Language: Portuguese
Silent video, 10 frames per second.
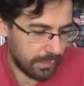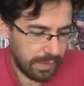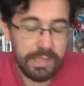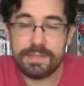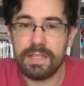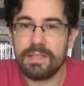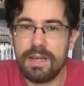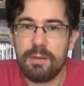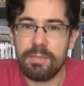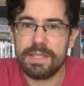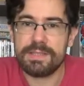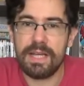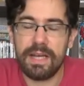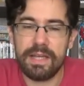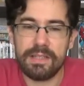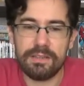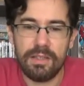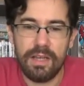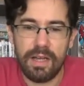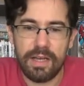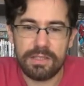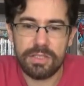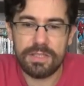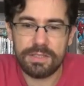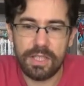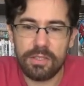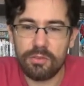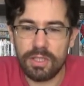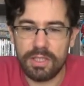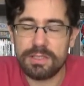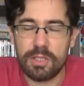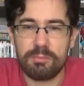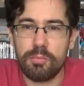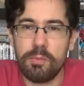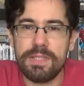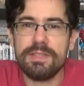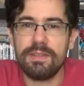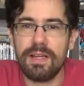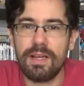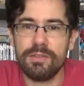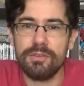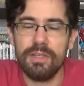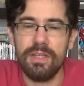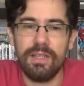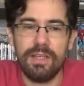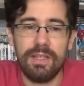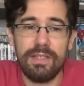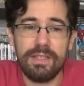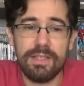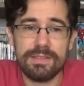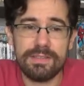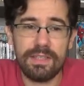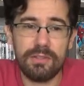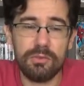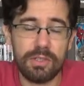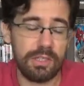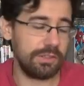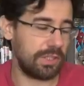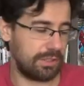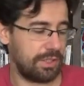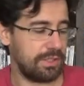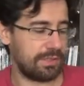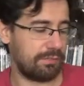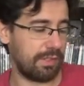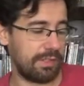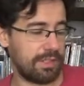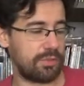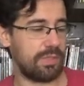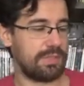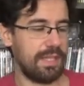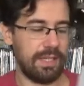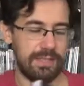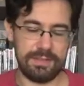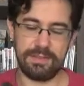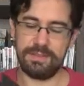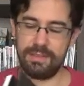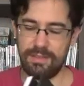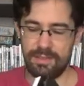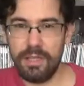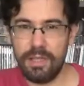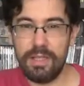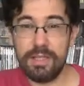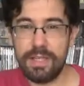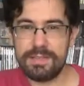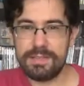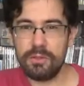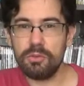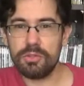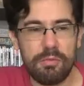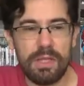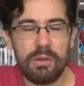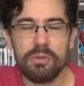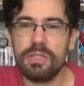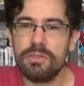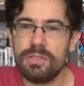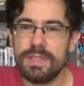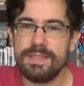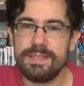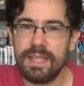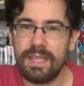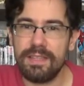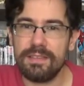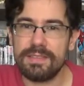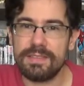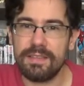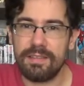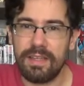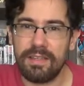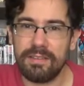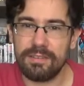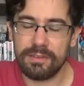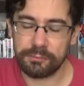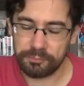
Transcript: quis entrar para essa área artística, ele nunca quis ser publicitário. Ele queria ser um grande artista, vender suas artes. Ele cresceu no final dos anos 60, 70.